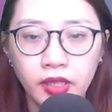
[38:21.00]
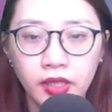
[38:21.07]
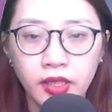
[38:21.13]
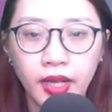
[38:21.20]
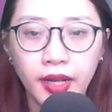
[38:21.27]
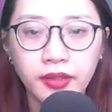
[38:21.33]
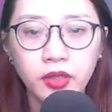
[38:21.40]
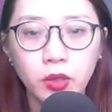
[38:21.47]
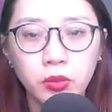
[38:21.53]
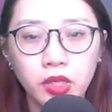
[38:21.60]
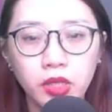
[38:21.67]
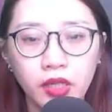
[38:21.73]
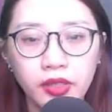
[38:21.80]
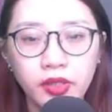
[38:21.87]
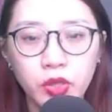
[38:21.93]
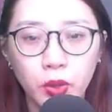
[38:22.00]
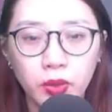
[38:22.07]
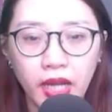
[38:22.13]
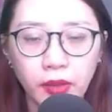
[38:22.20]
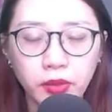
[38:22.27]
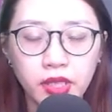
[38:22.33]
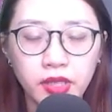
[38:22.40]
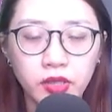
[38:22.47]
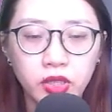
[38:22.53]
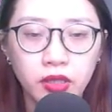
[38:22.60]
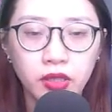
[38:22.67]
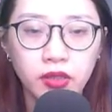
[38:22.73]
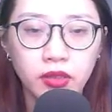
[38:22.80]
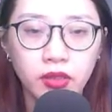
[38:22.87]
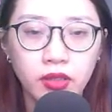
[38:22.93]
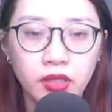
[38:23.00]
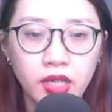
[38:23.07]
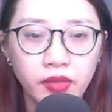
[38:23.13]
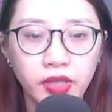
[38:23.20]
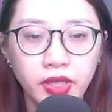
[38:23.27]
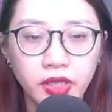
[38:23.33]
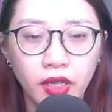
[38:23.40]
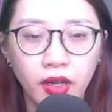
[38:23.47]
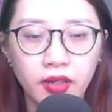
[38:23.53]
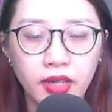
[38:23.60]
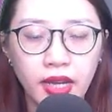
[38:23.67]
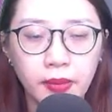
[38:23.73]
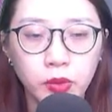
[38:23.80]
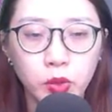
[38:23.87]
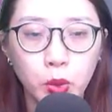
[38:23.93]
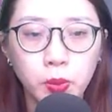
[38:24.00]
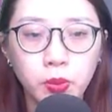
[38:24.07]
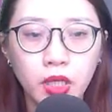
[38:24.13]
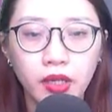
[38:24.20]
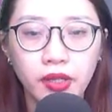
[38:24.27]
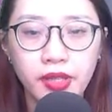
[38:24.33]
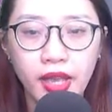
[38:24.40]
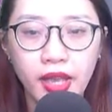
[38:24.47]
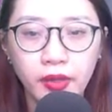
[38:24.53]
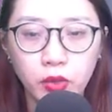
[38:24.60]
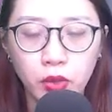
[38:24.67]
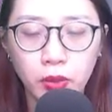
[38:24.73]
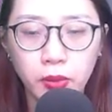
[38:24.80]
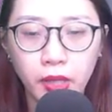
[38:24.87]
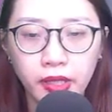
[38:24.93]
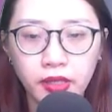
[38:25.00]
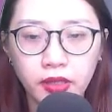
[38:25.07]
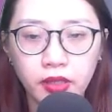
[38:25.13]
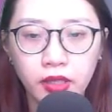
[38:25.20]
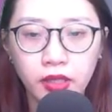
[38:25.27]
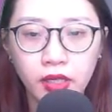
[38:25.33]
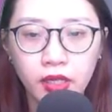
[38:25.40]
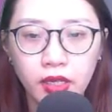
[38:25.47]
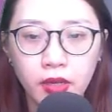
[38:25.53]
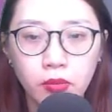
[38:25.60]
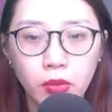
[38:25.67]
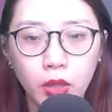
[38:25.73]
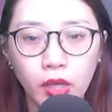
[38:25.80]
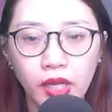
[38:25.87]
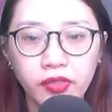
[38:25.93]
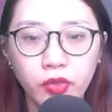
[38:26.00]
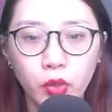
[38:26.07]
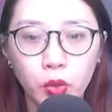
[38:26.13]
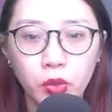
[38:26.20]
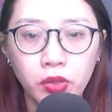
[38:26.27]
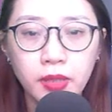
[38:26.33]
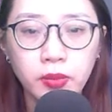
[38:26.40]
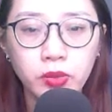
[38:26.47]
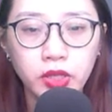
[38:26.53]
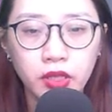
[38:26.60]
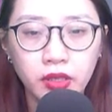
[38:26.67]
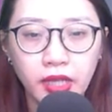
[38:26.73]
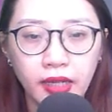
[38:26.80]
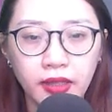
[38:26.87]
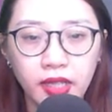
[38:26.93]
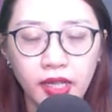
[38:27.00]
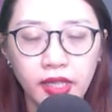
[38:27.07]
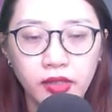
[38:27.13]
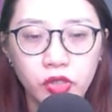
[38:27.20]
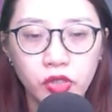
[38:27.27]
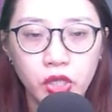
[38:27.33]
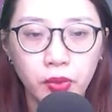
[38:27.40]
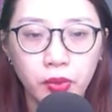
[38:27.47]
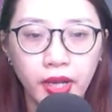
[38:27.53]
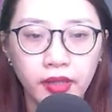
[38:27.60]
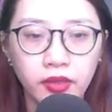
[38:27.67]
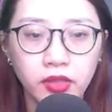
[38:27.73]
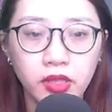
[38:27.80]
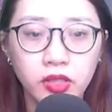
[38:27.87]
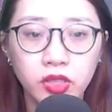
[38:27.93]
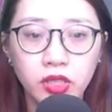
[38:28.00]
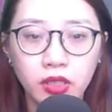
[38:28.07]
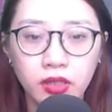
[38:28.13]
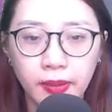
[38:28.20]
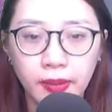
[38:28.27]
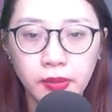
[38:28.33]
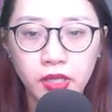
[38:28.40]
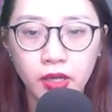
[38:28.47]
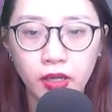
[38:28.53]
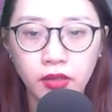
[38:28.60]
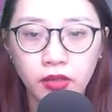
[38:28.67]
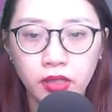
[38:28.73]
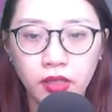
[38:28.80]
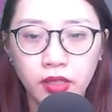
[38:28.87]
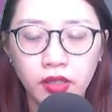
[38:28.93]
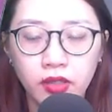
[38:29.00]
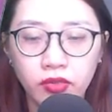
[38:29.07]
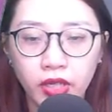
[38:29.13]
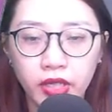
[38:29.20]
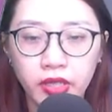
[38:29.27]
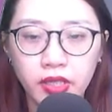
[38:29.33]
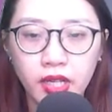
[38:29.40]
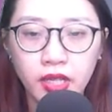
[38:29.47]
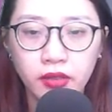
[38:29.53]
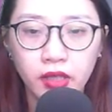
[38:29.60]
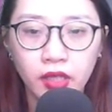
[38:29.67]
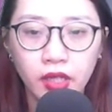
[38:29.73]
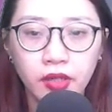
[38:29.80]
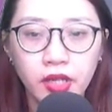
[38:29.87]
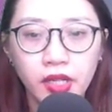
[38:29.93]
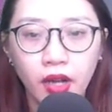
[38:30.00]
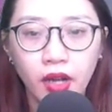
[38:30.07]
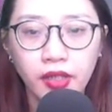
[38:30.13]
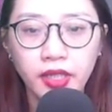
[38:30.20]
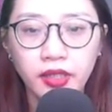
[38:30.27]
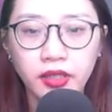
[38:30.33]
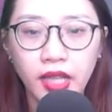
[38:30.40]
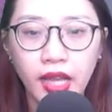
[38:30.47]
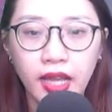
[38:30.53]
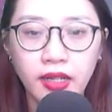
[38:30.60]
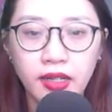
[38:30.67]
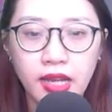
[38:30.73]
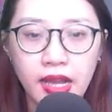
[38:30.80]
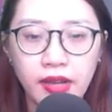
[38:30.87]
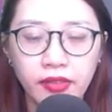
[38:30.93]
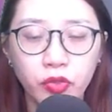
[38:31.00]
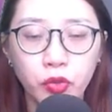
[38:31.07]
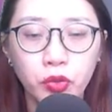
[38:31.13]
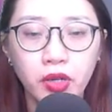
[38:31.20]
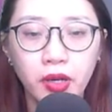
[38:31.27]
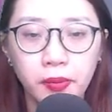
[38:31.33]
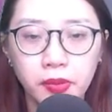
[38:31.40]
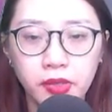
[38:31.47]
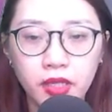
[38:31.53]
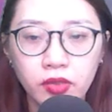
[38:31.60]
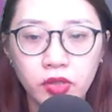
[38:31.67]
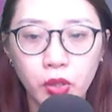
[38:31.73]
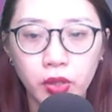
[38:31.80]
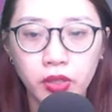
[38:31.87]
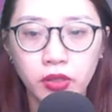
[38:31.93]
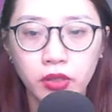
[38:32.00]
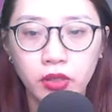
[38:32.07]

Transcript: Hắn không tới chỗ lão thiên sư là vì sợ làm tốn thời gian của ông ấy mà loại phù cấp sơ đẳng này Triệu Hằng thừa sức nắm rõ. Vậy nên đi hỏi anh ta là phù hợp nhất rồi.